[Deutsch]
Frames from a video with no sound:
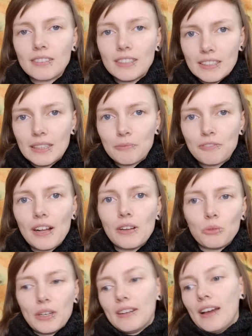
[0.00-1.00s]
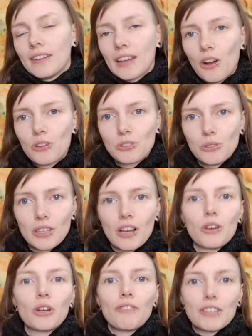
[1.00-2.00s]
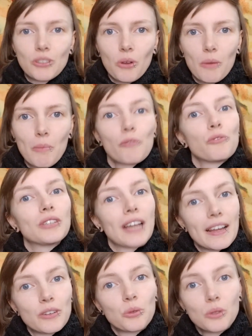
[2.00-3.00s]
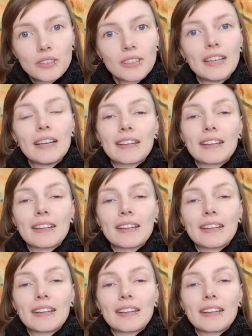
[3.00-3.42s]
in dem Fall, oder ein anderer Auslöser oder was auch immer für deinen Hund